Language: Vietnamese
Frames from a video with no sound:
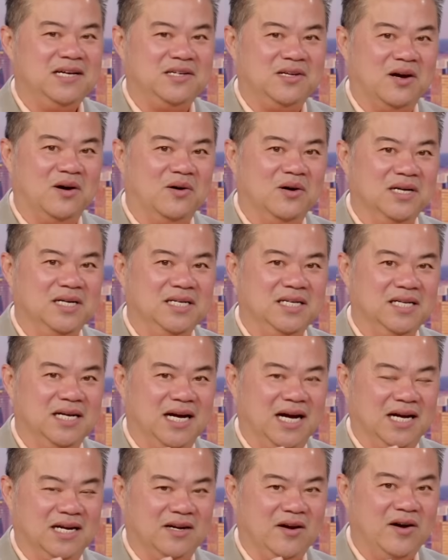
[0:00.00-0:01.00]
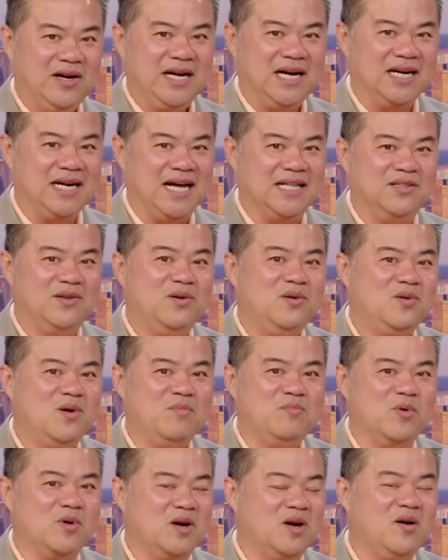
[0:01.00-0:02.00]
rồi à, nói rằng là tôi
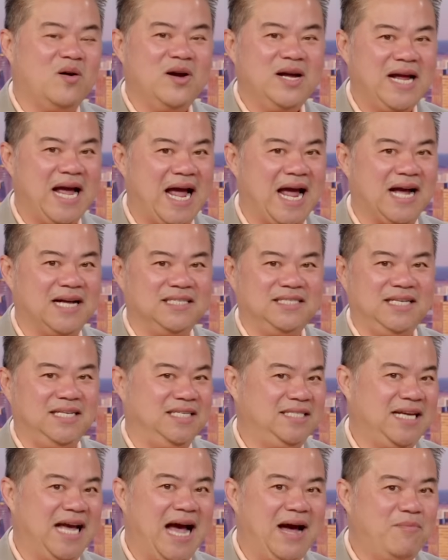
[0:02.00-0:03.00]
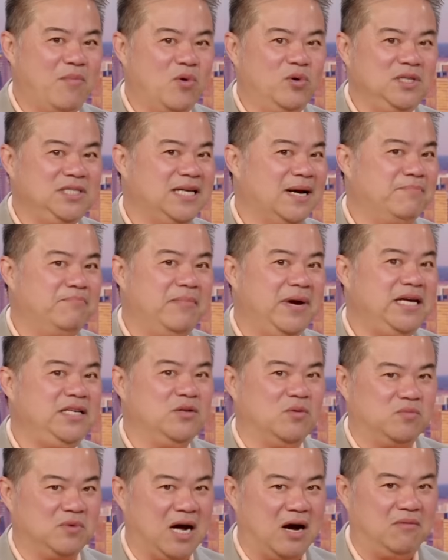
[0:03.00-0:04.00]
có một cái gói hàng trị giá bốn trăm mấy
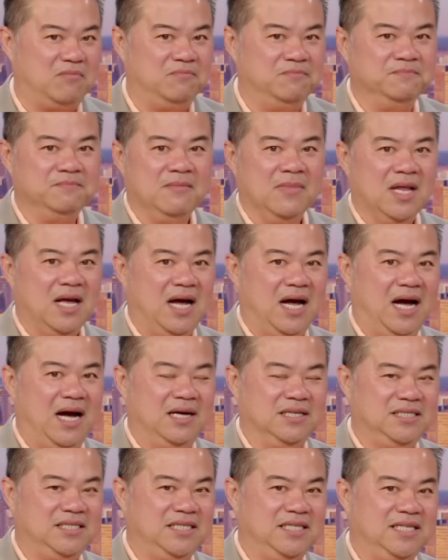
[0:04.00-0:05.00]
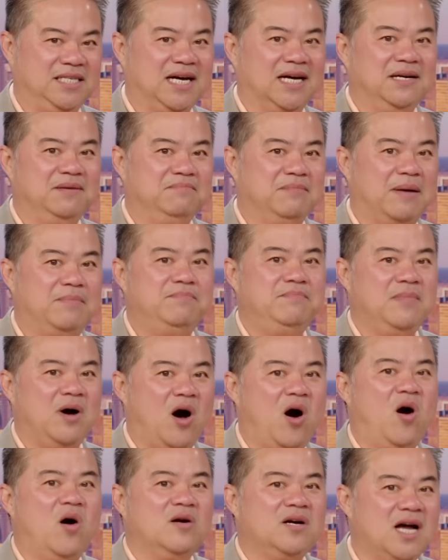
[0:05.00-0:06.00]
chục đồng à, chỉ cần bấm
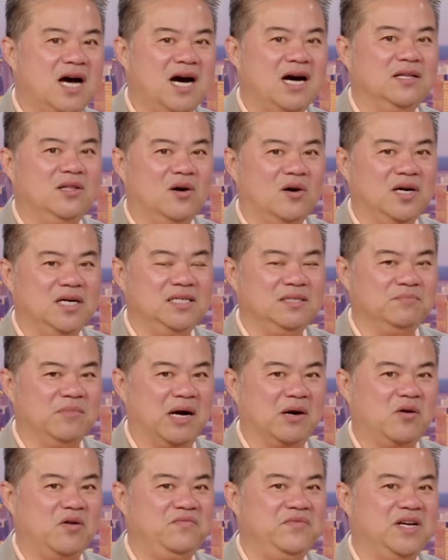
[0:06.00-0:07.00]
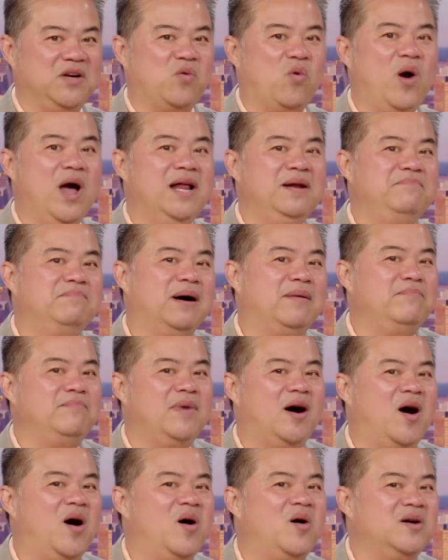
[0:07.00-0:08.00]
order thôi mà quý vị quên
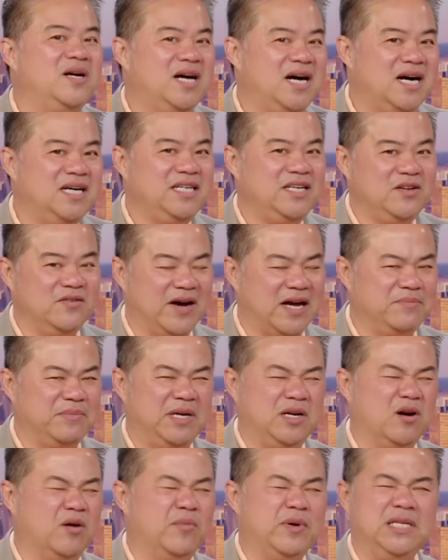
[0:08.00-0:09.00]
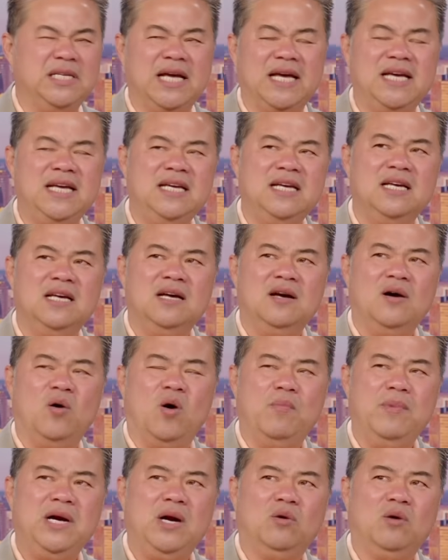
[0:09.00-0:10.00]
bấm order thế như vậy mình ngồi mình nghĩ
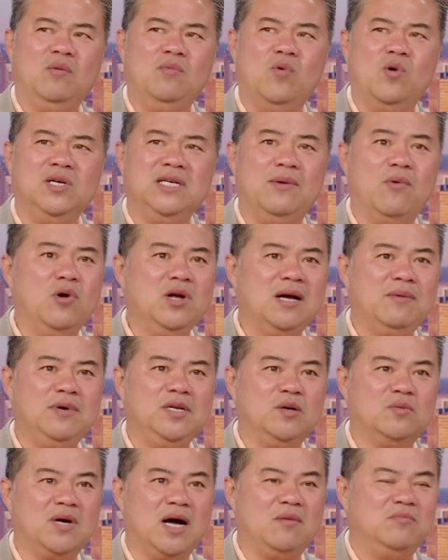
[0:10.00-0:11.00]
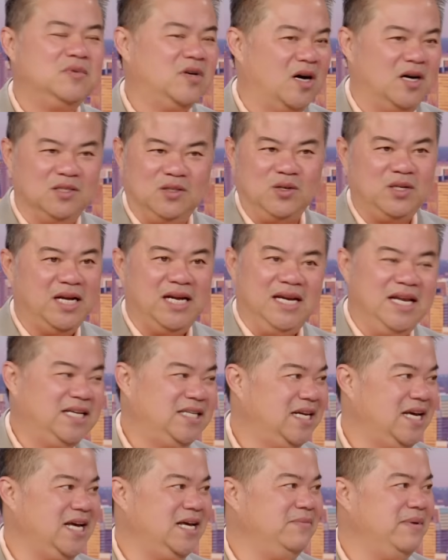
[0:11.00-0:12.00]
ủa mình đâu có mua gì bốn trăm mấy chục đồng rồi tôi
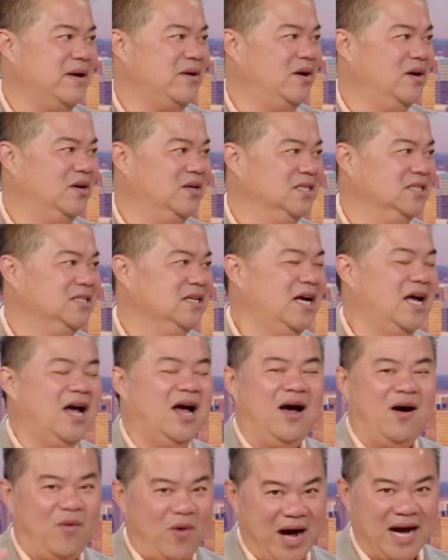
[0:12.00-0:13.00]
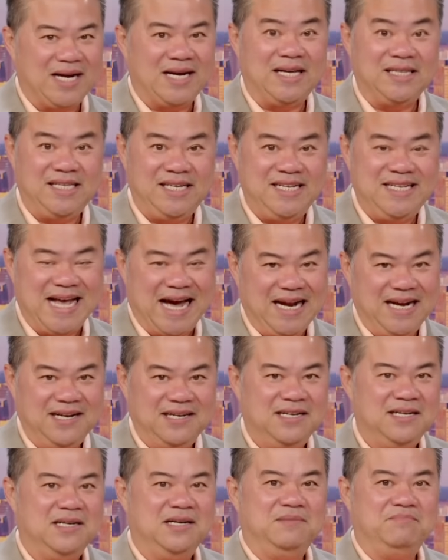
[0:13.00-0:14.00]
delete cái email đó luôn ừ. hoặc là tin nhắn
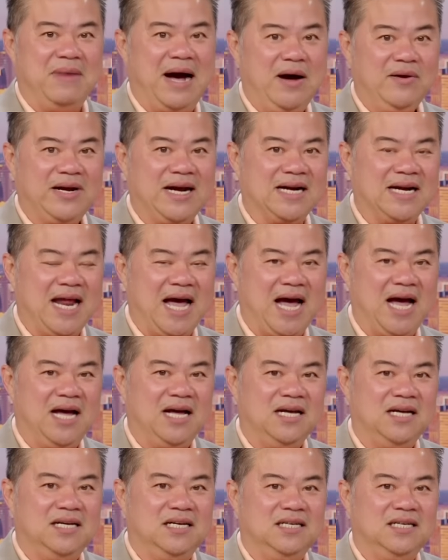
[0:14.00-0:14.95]
báo rằng là